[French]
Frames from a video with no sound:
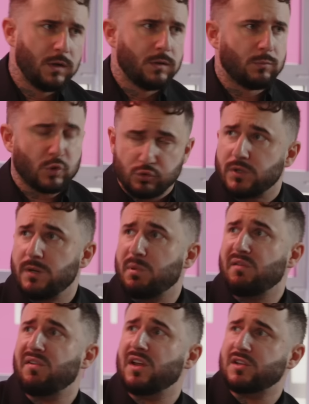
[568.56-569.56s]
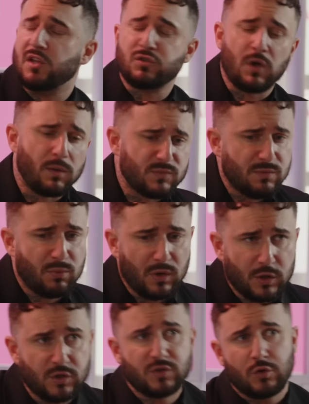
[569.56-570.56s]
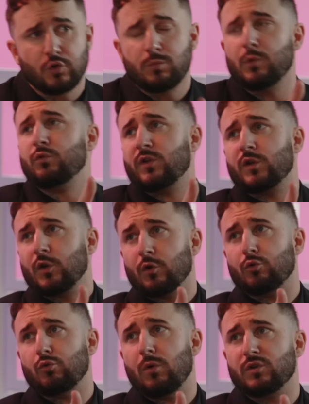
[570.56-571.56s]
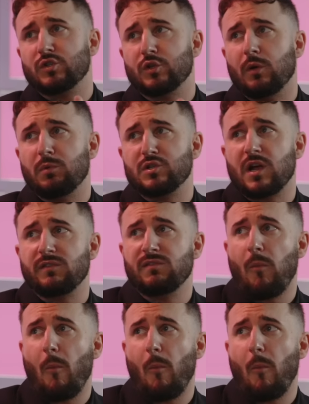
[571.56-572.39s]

Bon, je dois débriefer avec ta soeur un petit peu là. Est-ce que tu peux nous attendre dans le couloir, s'il te plaît, j'arrive